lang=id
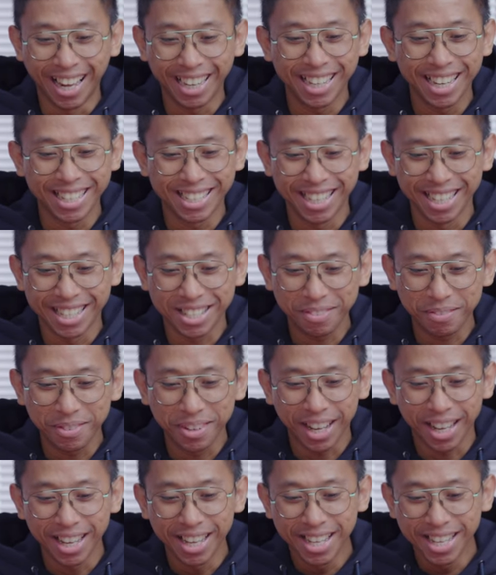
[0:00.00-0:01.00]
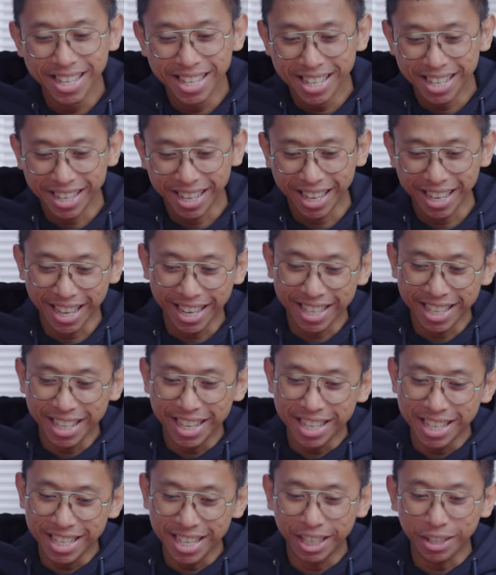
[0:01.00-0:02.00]
ada di sini semua oke
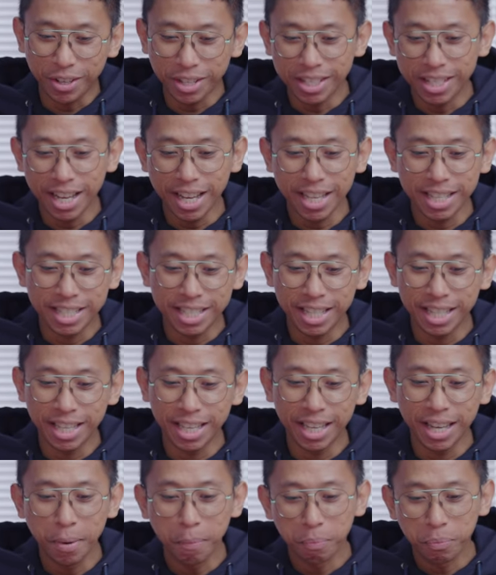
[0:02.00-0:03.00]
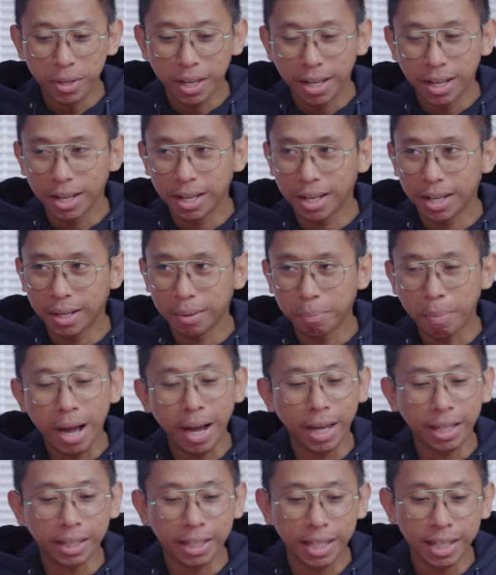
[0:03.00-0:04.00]
jadi itu aja isi uh,
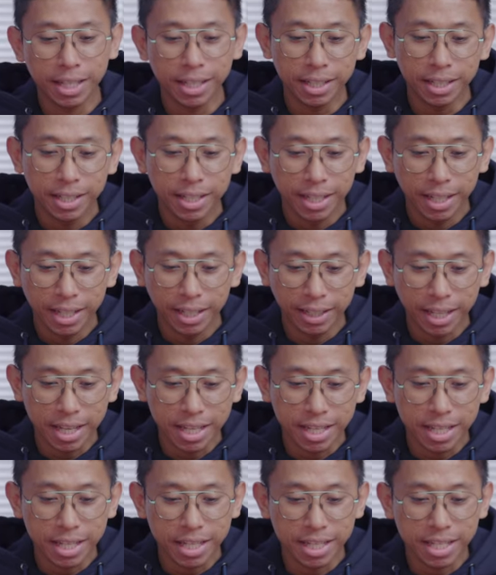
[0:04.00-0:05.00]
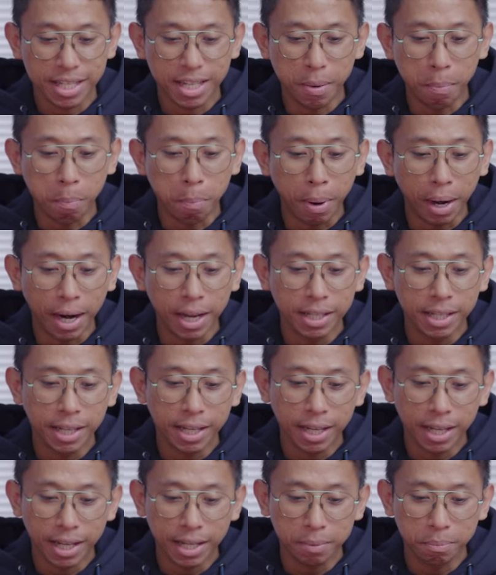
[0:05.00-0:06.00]
paketnya kita simple aja
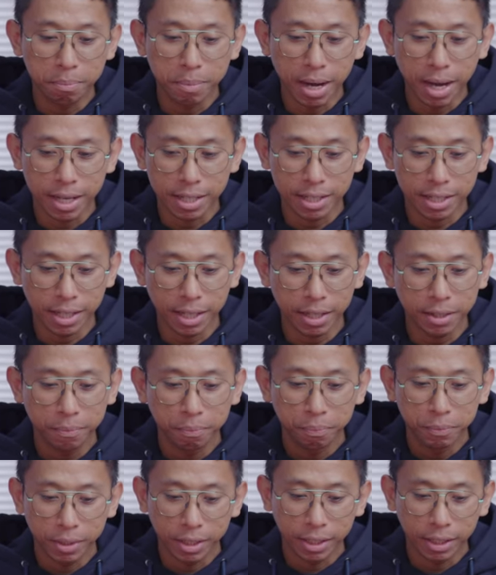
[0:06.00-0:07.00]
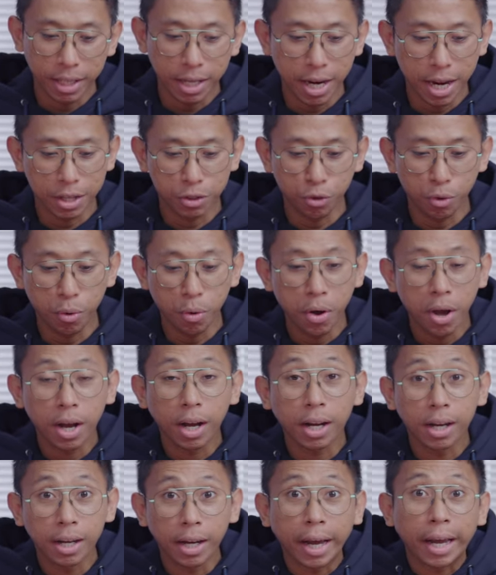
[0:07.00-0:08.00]
ya bahasnya kita langsung
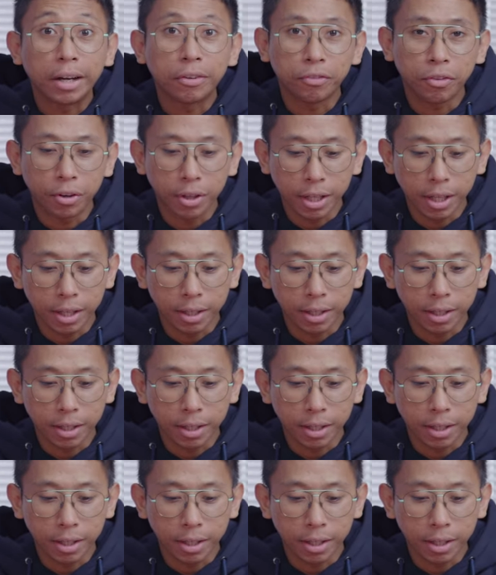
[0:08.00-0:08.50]
ke handphone